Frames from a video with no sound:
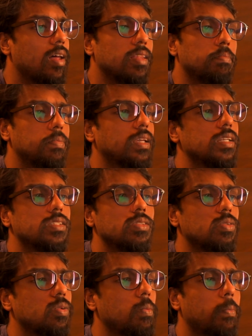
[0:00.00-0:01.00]
அந்த
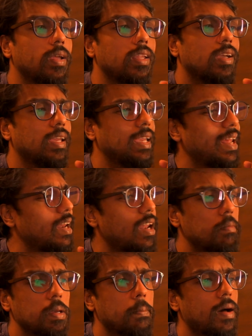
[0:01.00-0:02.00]
அப்ளிகேஷனுக்குள்ளே போய் நீங்கள்
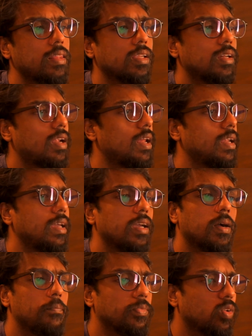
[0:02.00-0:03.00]
எல்லாமே பார்த்துக்கலாம்
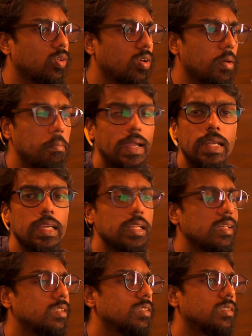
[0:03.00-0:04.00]
லைக் உங்களோட
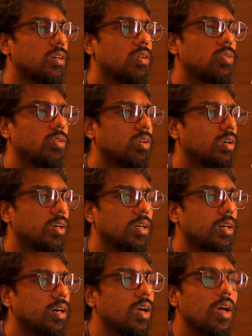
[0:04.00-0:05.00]
மெட்டீரியல்ஸோ உங்களோட
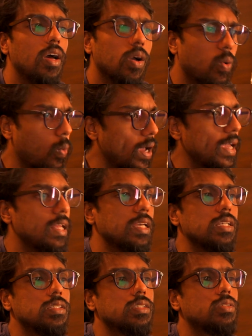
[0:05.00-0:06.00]

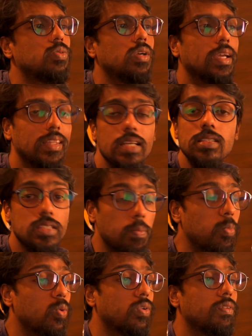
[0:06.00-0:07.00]
குவைரிஸு உங்களுக்கு என்ன
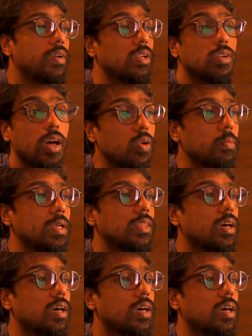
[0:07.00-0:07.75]
சப்போர்ட்டை வேணும்னாலுமே